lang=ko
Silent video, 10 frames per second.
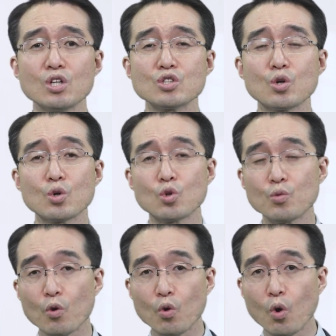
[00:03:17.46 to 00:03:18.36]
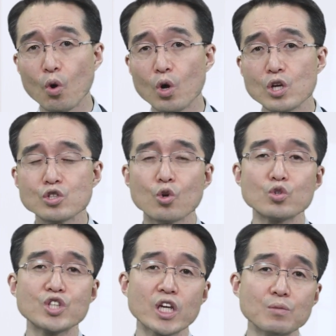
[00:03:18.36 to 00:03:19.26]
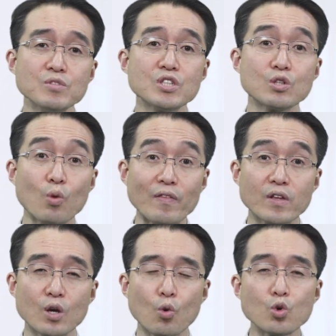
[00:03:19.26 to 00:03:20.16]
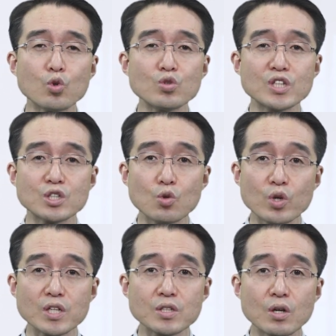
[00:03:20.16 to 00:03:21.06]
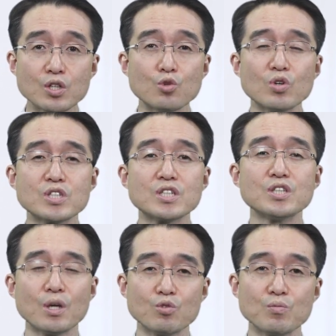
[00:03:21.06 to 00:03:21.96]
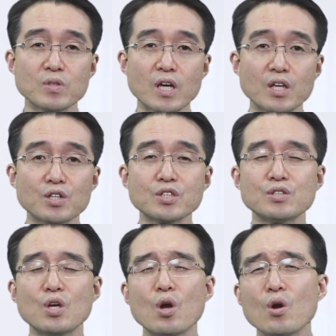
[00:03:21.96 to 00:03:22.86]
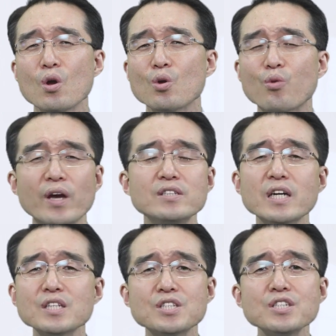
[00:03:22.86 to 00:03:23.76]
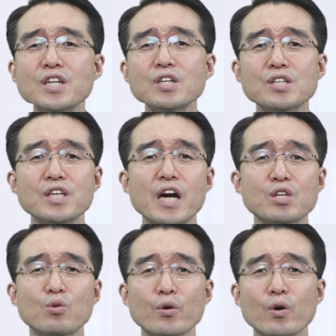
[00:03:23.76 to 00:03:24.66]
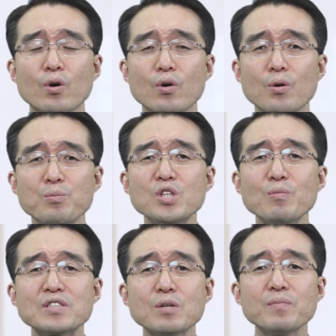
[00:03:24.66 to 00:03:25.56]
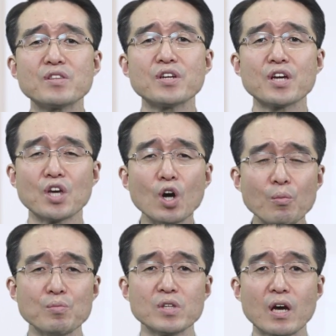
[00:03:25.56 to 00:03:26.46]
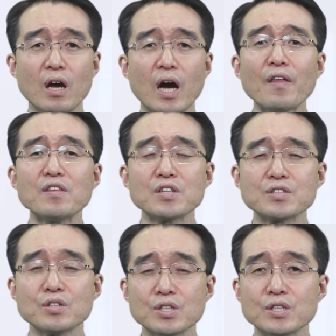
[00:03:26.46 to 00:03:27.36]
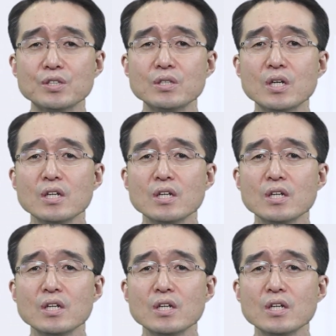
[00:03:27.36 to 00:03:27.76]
서로 돌보고 서로 책임지는 관계, 공동체 속에서 이루어지기 때문입니다. 이것은 굉장히 실제적인 이야기고요. 믿음의 선배들의 경험입니다. 하나님께서는